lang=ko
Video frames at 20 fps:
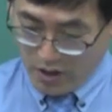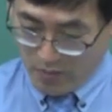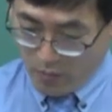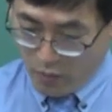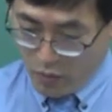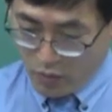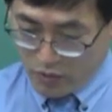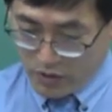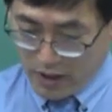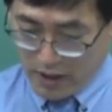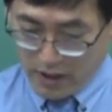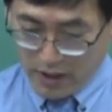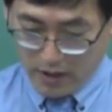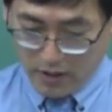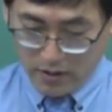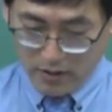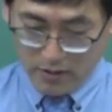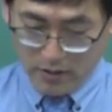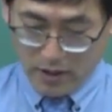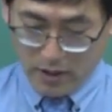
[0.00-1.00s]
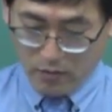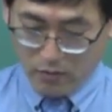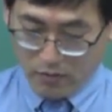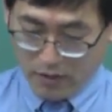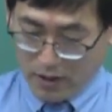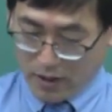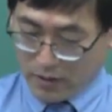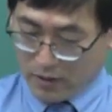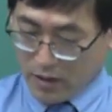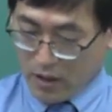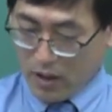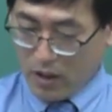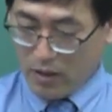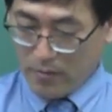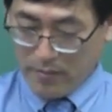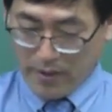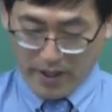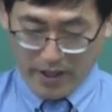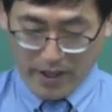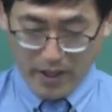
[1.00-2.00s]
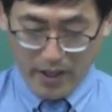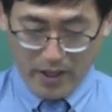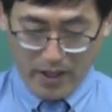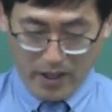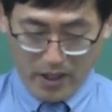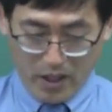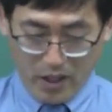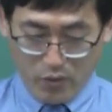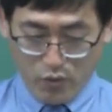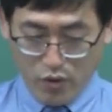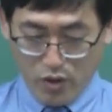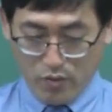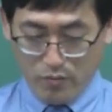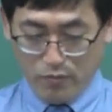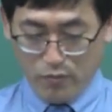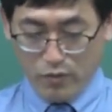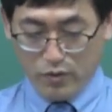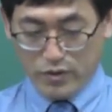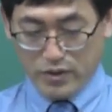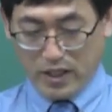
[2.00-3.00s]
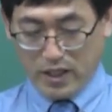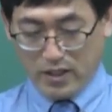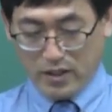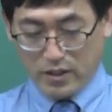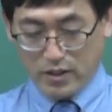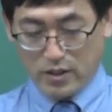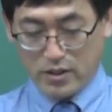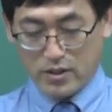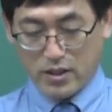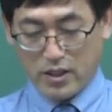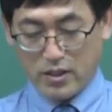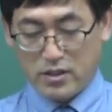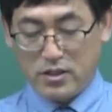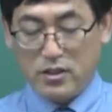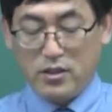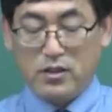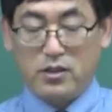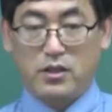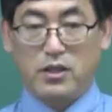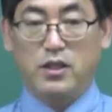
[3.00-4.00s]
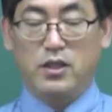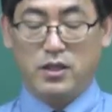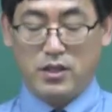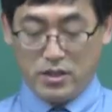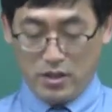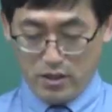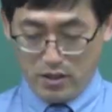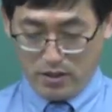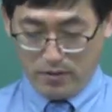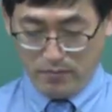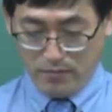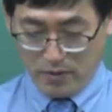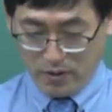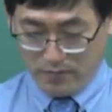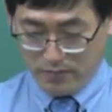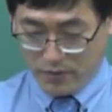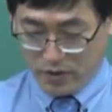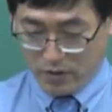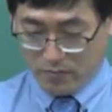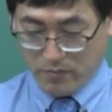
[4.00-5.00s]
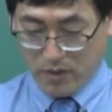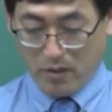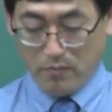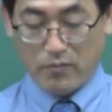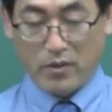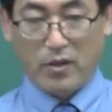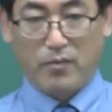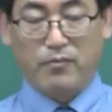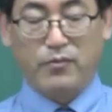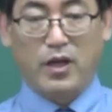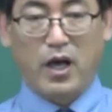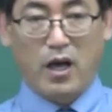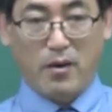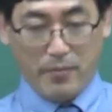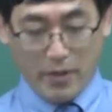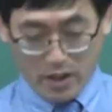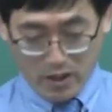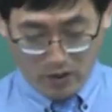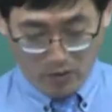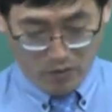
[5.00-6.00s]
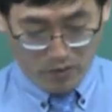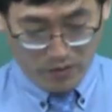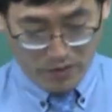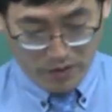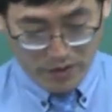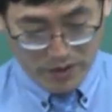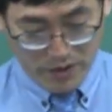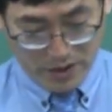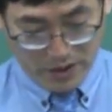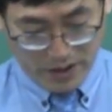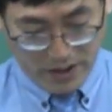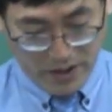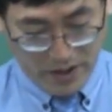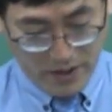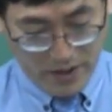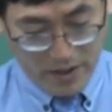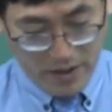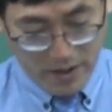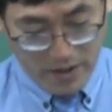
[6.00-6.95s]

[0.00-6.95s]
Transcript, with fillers: 목차가 끝나고 난 다음에 위험물 산업기사 실기 시험 검증 방법, 다음에 나오는 것이